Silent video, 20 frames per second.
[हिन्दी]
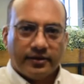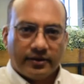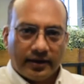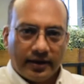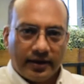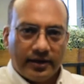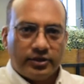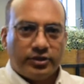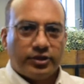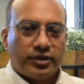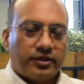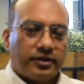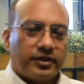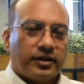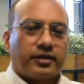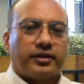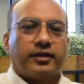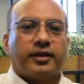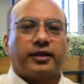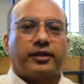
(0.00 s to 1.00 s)
रिलीजियस
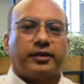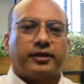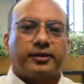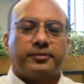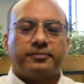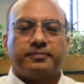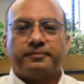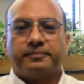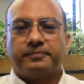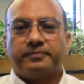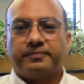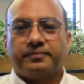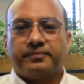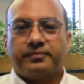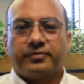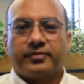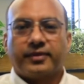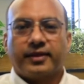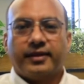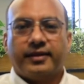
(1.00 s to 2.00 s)
सक्सेस
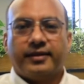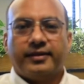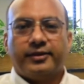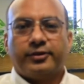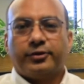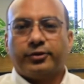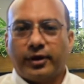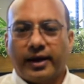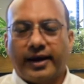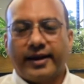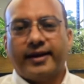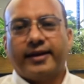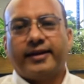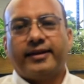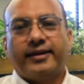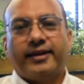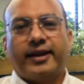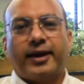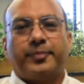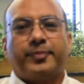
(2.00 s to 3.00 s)
तो हर एक
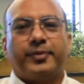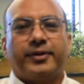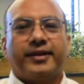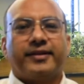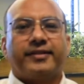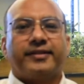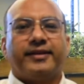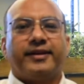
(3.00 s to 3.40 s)
की हैप्पीनेस